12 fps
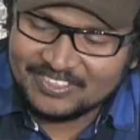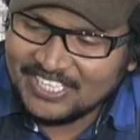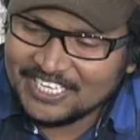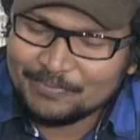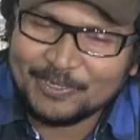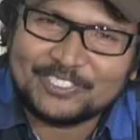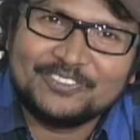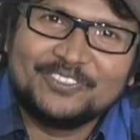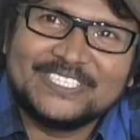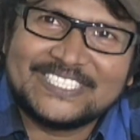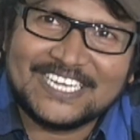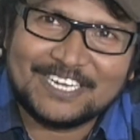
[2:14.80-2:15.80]
దీనికి ఫస్ట్
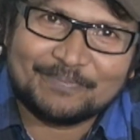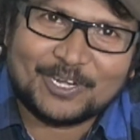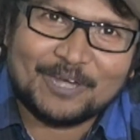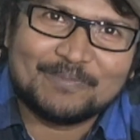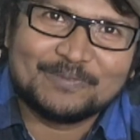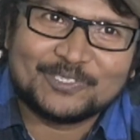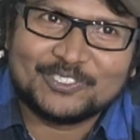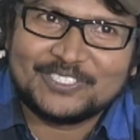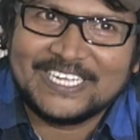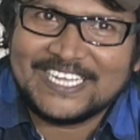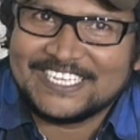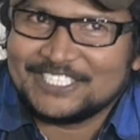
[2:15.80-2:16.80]
నుండి చాలా ప్రాబ్లమ్స్
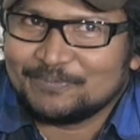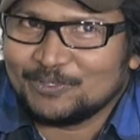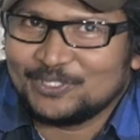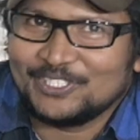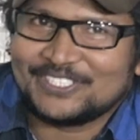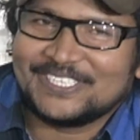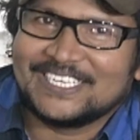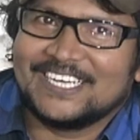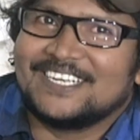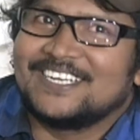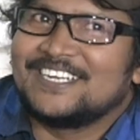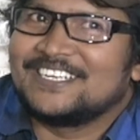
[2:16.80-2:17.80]
వచ్చినాయి యాజ్ ఎ ప్రొడ్యూసర్గా
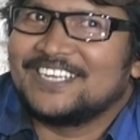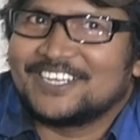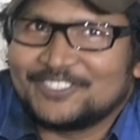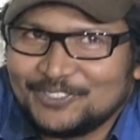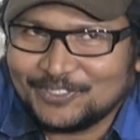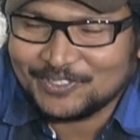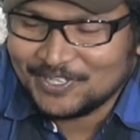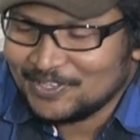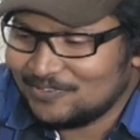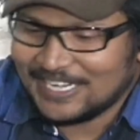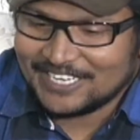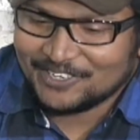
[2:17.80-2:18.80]
నాకు
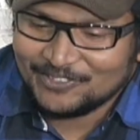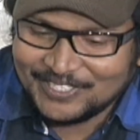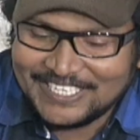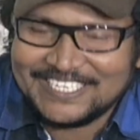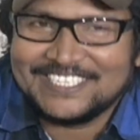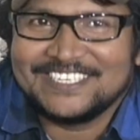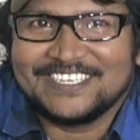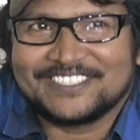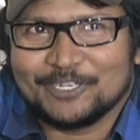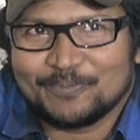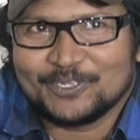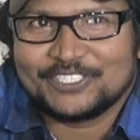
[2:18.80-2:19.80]
వెనకుండి
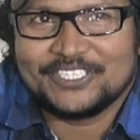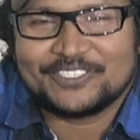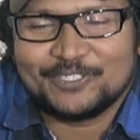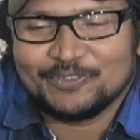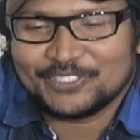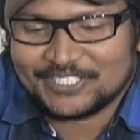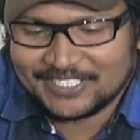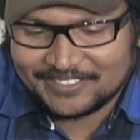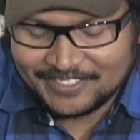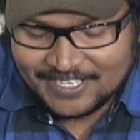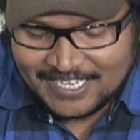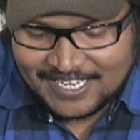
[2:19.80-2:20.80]
సపోర్ట్ చేస్తూ వచ్చారు
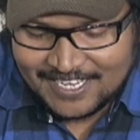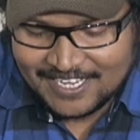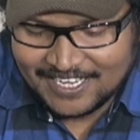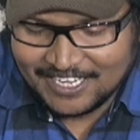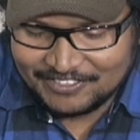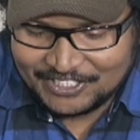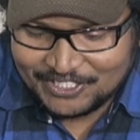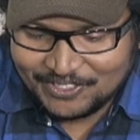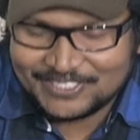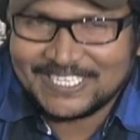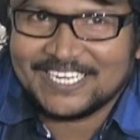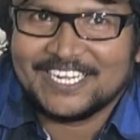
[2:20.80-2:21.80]
ఆ
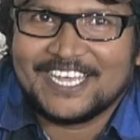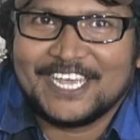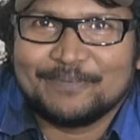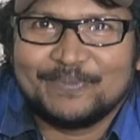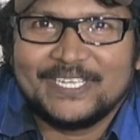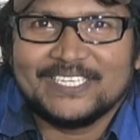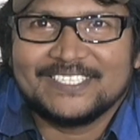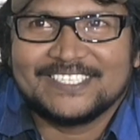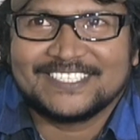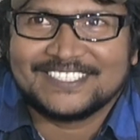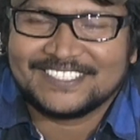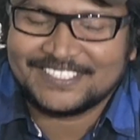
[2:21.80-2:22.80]
విషయంలో చాలా హ్యాపీ
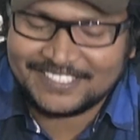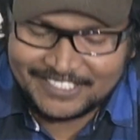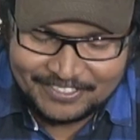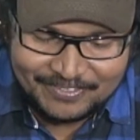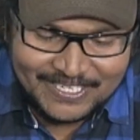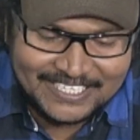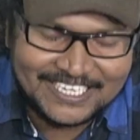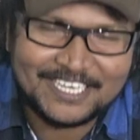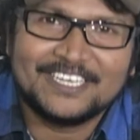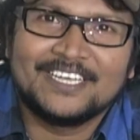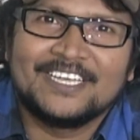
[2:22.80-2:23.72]
డెఫినెట్గా